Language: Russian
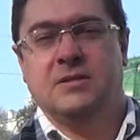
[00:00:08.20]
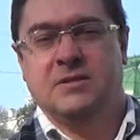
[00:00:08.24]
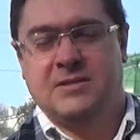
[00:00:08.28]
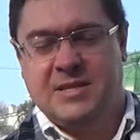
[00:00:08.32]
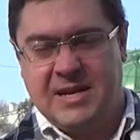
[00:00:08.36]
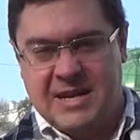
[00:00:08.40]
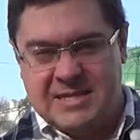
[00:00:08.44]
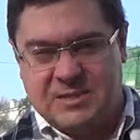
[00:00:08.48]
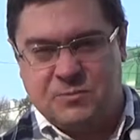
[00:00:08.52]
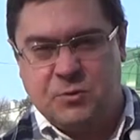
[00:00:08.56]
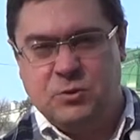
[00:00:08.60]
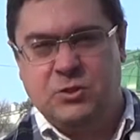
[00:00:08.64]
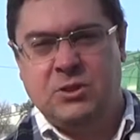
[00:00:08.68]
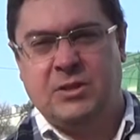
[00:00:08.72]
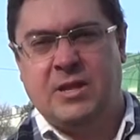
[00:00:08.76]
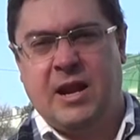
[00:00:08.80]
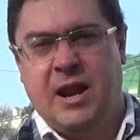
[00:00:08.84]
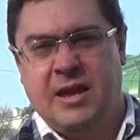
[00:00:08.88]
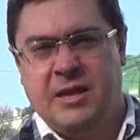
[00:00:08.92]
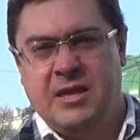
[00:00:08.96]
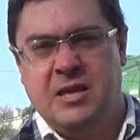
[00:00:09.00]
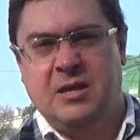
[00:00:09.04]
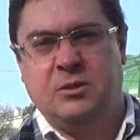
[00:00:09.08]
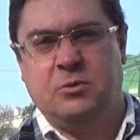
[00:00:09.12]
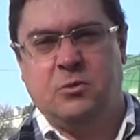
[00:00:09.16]
Здравствуйте,
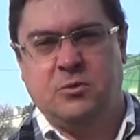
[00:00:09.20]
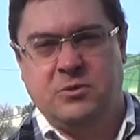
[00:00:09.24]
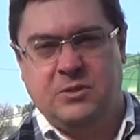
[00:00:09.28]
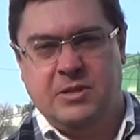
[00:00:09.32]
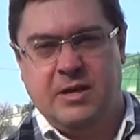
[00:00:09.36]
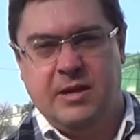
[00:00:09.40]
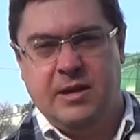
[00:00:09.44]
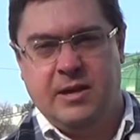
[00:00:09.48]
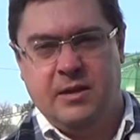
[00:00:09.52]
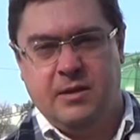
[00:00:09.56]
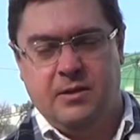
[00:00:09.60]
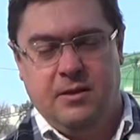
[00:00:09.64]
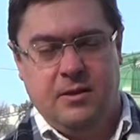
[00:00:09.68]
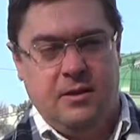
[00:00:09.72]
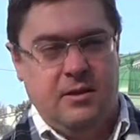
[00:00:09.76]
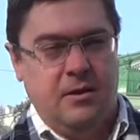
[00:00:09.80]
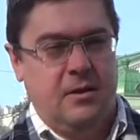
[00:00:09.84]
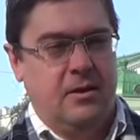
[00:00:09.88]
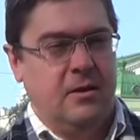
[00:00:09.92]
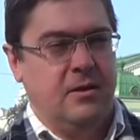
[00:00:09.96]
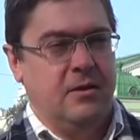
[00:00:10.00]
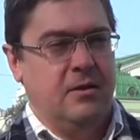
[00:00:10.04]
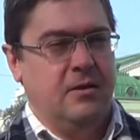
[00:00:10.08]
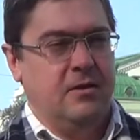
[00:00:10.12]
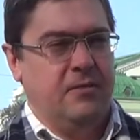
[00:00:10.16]
дорогие друзья!
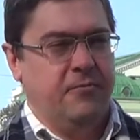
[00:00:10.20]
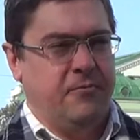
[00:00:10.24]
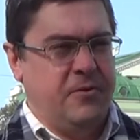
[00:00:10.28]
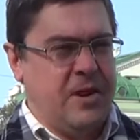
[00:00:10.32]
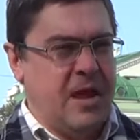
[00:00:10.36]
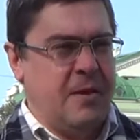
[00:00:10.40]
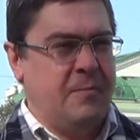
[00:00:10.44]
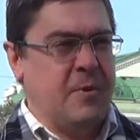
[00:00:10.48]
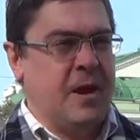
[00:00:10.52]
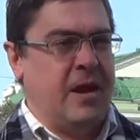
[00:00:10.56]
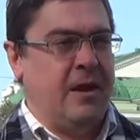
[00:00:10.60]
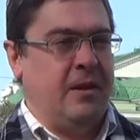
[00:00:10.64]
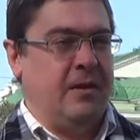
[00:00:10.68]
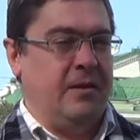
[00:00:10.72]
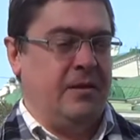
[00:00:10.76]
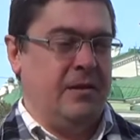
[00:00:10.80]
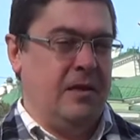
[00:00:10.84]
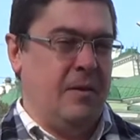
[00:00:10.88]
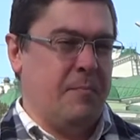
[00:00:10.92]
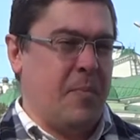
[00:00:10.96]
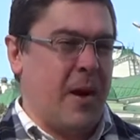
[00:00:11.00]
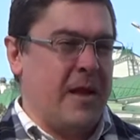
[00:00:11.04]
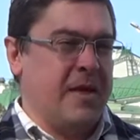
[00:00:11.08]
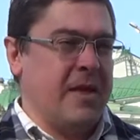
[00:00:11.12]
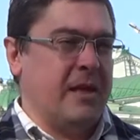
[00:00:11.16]
Время –
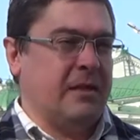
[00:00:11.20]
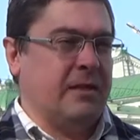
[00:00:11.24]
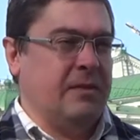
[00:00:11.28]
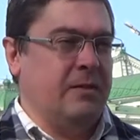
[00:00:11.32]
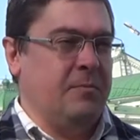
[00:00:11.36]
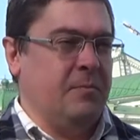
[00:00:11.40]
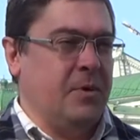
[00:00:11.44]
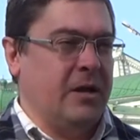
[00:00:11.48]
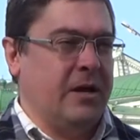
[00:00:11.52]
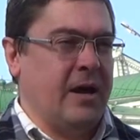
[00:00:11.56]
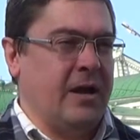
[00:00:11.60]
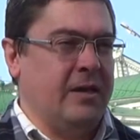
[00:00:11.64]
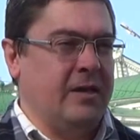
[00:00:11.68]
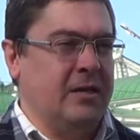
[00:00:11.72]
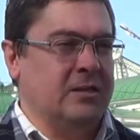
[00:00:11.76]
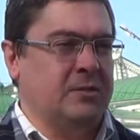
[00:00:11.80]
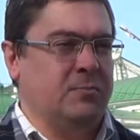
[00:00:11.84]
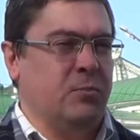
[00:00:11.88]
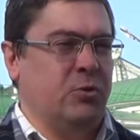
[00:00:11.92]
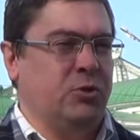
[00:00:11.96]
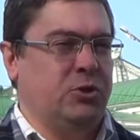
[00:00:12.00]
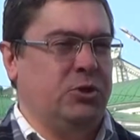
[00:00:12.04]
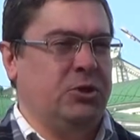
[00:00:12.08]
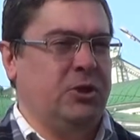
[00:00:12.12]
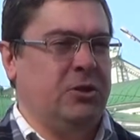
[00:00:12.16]
непонятный механизм.
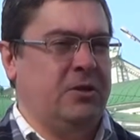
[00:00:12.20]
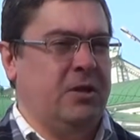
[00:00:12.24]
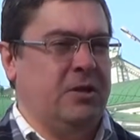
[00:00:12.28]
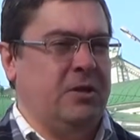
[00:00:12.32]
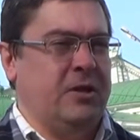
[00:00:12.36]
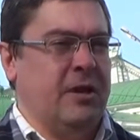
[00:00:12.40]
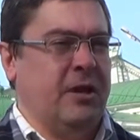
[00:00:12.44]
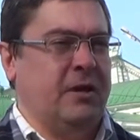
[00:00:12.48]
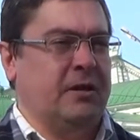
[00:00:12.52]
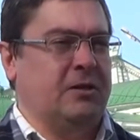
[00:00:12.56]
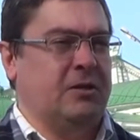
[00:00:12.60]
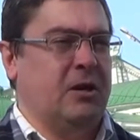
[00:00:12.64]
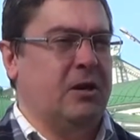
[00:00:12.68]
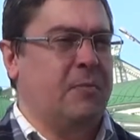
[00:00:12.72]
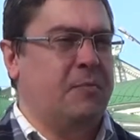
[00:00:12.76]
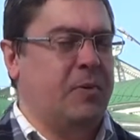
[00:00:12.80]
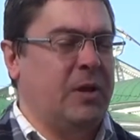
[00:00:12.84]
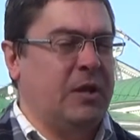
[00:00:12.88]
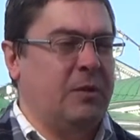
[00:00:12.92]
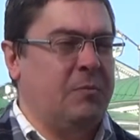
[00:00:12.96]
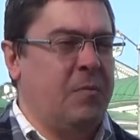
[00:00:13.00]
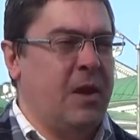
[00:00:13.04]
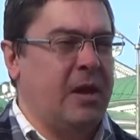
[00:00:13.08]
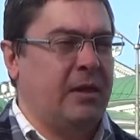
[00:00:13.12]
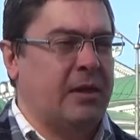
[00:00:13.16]
Он некоторые
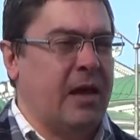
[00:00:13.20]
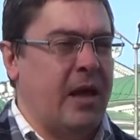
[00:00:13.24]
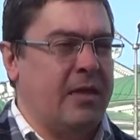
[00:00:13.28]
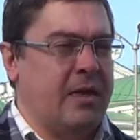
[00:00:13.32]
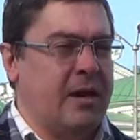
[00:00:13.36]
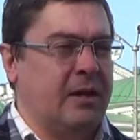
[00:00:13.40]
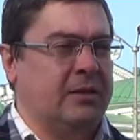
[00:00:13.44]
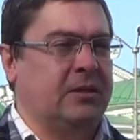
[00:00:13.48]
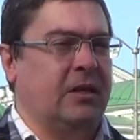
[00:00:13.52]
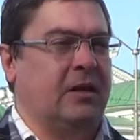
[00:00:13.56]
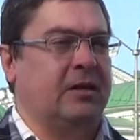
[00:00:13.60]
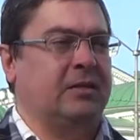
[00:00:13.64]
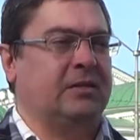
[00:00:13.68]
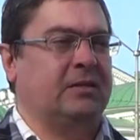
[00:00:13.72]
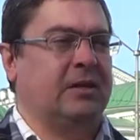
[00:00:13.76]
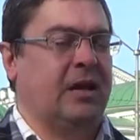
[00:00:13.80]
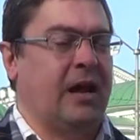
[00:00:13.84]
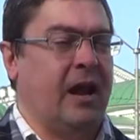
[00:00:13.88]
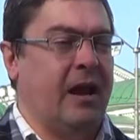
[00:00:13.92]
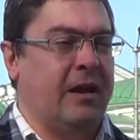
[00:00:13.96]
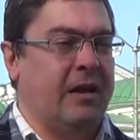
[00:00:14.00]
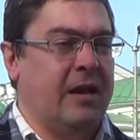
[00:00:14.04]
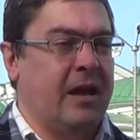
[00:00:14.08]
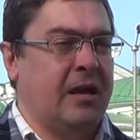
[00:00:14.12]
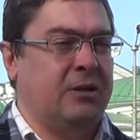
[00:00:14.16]
предметы, а некоторые
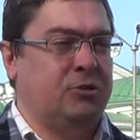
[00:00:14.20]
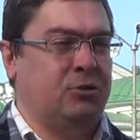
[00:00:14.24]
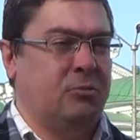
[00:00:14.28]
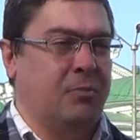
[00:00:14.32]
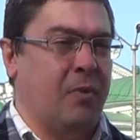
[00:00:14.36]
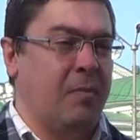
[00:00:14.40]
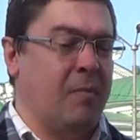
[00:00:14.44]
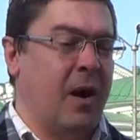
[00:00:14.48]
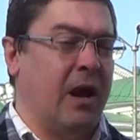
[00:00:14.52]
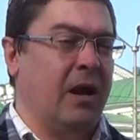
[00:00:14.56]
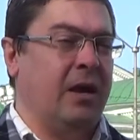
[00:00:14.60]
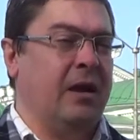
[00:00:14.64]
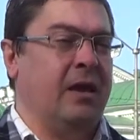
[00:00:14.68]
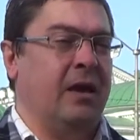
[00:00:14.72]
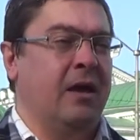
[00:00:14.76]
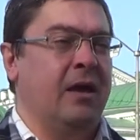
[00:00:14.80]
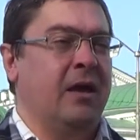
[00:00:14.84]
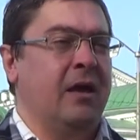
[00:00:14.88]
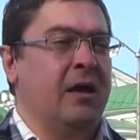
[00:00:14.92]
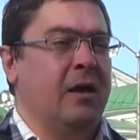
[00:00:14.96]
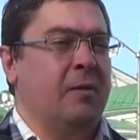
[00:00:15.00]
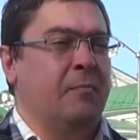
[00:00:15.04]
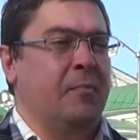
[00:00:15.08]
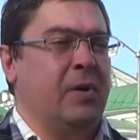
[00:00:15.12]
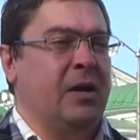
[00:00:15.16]
сохраняет, чтобы могли
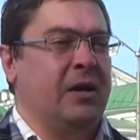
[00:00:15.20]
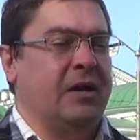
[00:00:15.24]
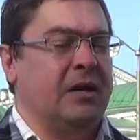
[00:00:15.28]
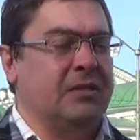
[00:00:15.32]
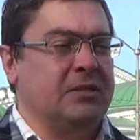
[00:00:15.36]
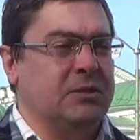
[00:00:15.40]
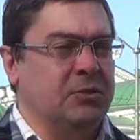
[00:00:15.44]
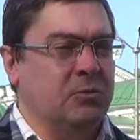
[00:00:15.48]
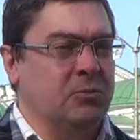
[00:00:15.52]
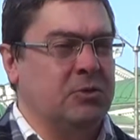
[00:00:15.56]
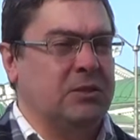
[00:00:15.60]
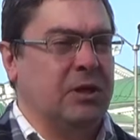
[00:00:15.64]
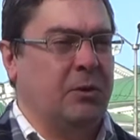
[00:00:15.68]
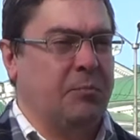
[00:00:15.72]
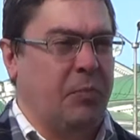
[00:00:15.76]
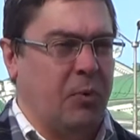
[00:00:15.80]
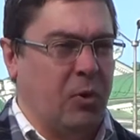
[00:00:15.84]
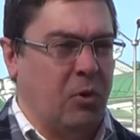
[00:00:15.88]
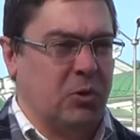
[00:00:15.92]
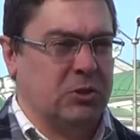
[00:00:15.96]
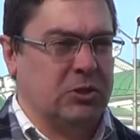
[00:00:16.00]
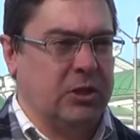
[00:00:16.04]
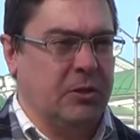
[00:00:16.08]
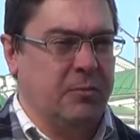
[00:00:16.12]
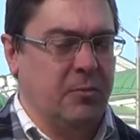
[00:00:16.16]
прикоснуться к
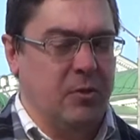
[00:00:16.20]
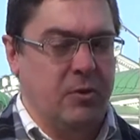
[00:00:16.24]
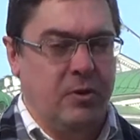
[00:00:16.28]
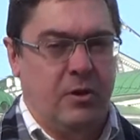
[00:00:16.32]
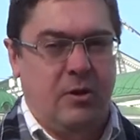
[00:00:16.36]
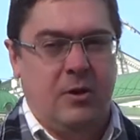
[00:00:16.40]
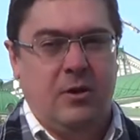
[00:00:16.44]
прошлому.